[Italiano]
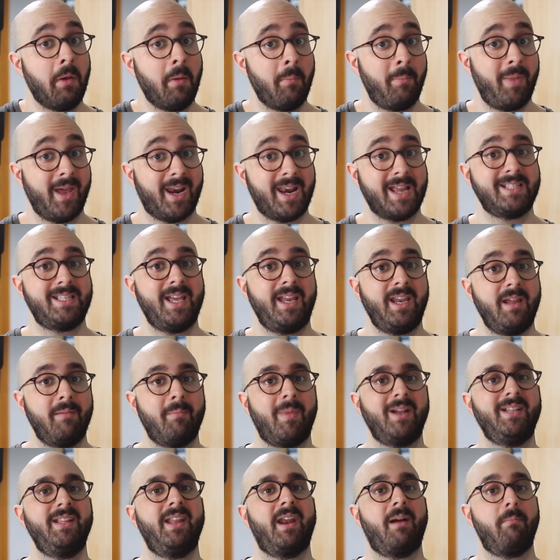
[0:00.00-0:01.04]
per la serie in
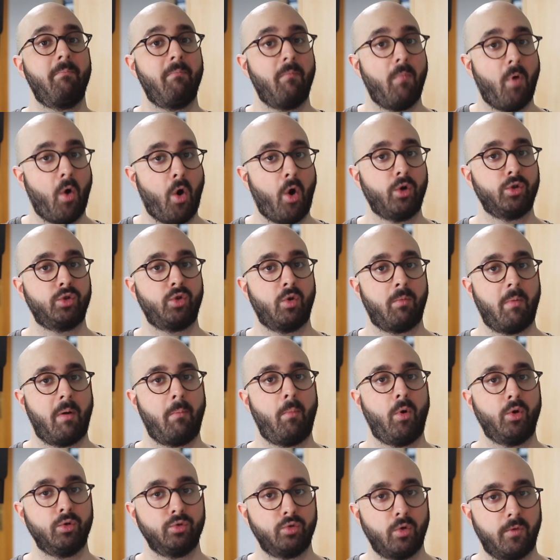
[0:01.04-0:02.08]
maniera molto ma
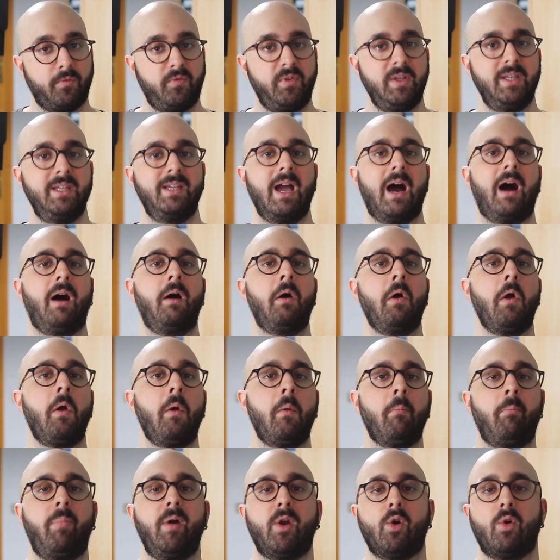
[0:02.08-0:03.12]
molto figa,
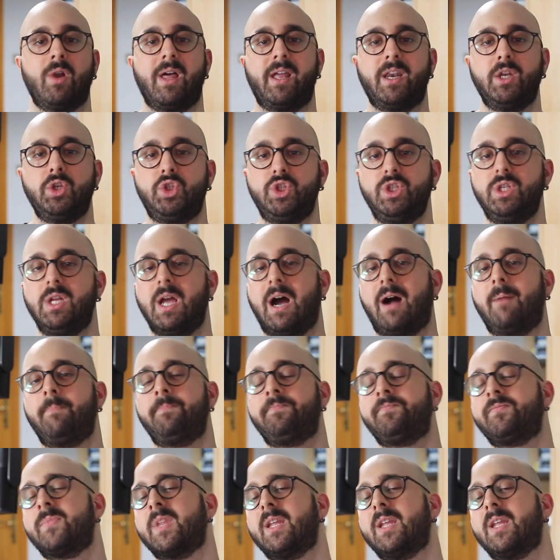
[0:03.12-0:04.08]
però la regia